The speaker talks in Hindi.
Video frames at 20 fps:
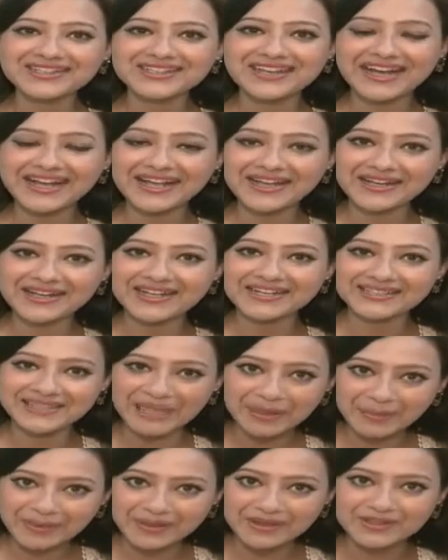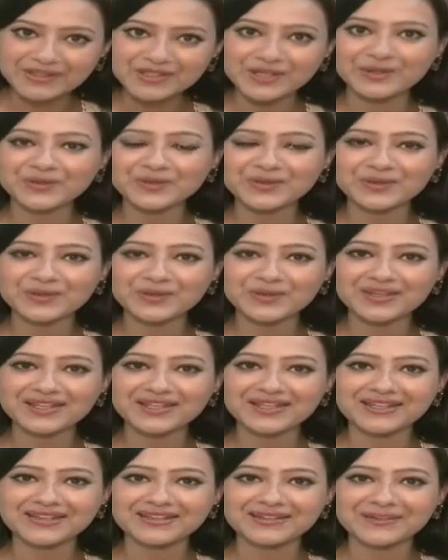का एक हिस्सा बन जाऊँ क्योंकि
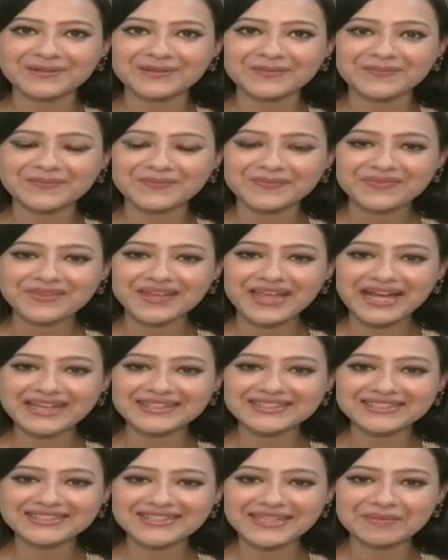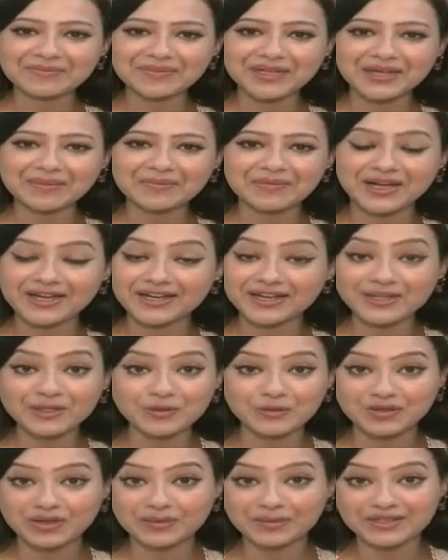एट द सेम टाइम हर एक
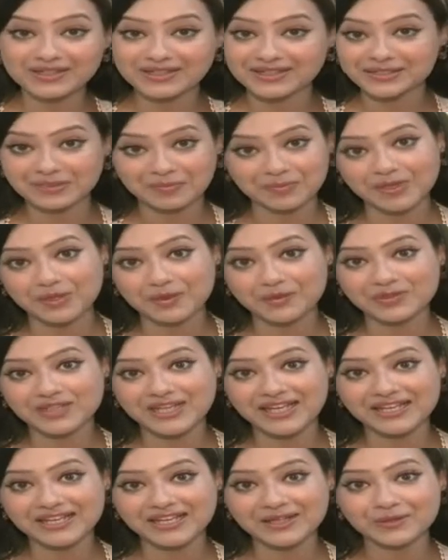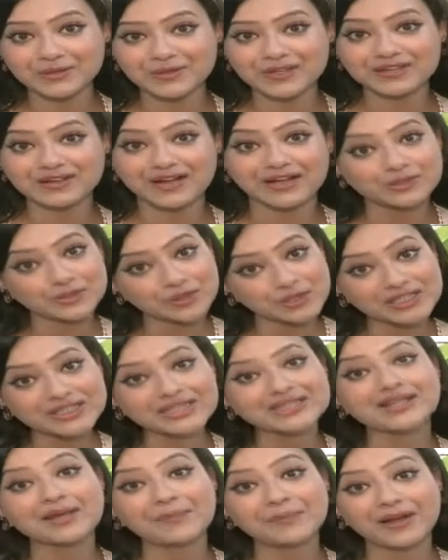न्यू कमर का सपना होता है कि उन्हें राजश्री
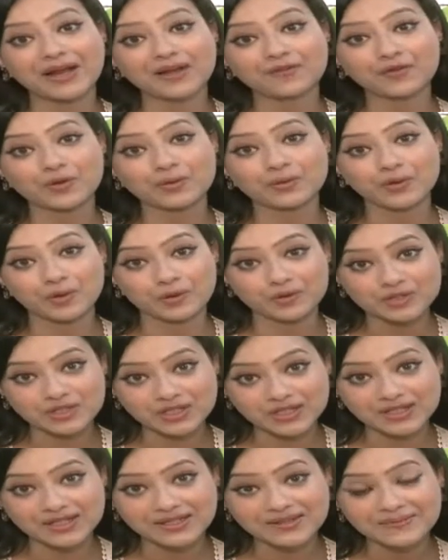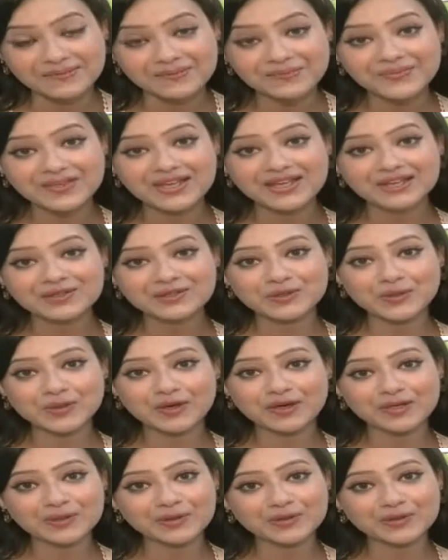जैसा प्लेटफॉर्म लॉन्च करें तो हर